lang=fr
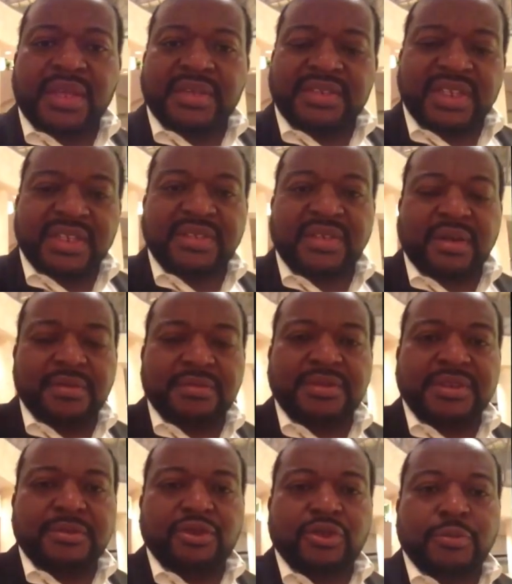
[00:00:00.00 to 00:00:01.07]

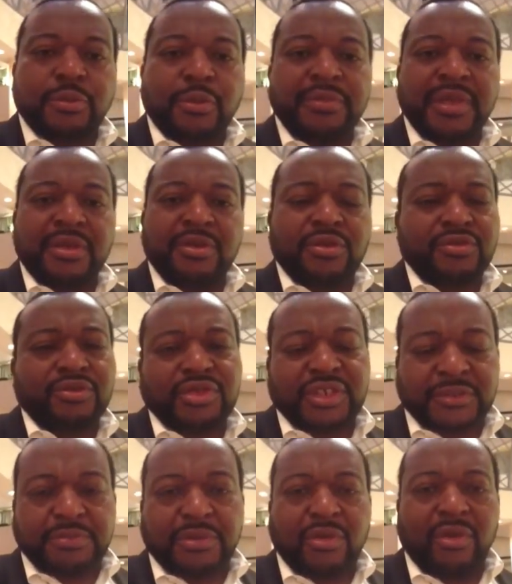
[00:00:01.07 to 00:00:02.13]
ce premier lot, nous
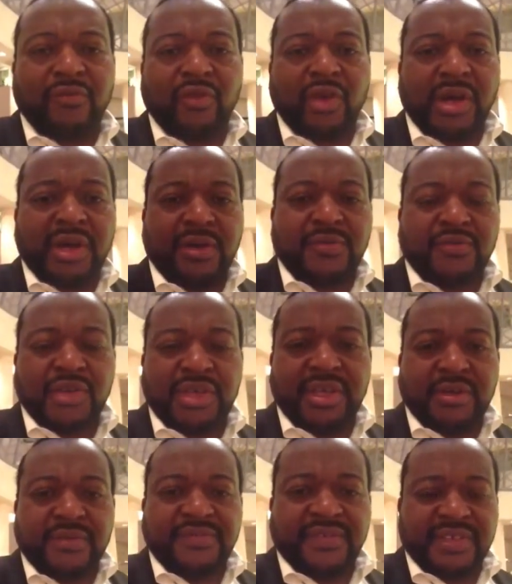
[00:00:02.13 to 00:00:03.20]
espérons
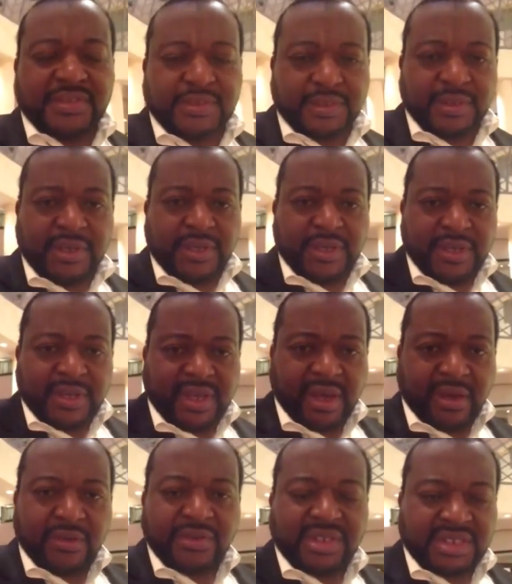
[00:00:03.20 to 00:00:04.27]
envoyer en fait
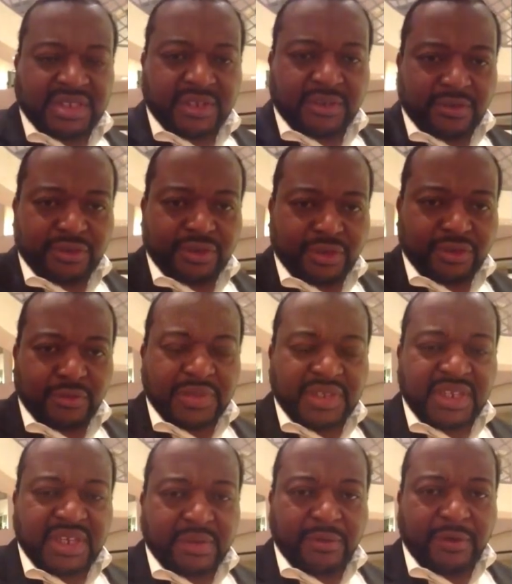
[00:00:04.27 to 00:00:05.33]
40 à 50 tonnes de
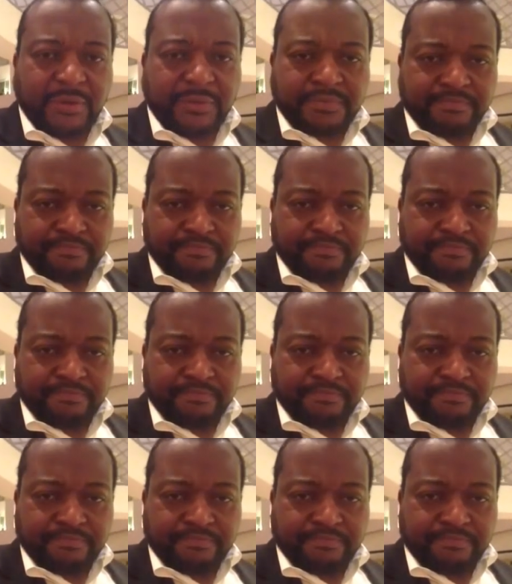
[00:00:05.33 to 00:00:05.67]
médicaments,